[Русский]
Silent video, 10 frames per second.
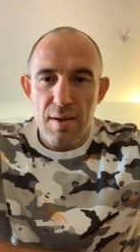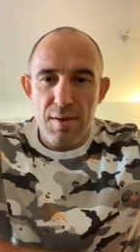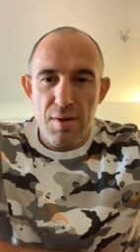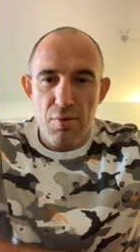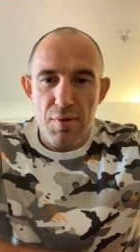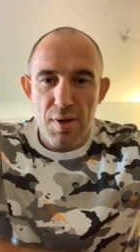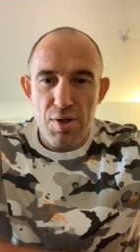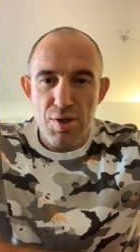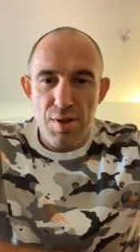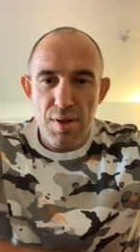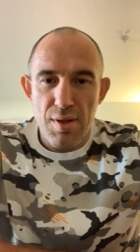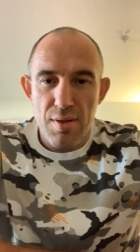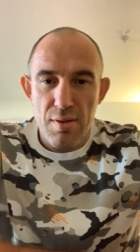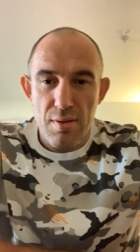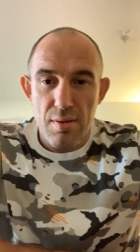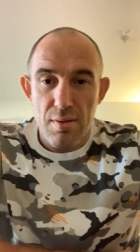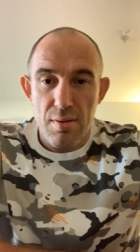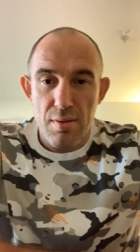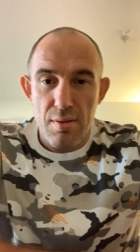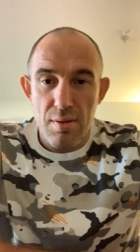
Тренировки каждый день. А,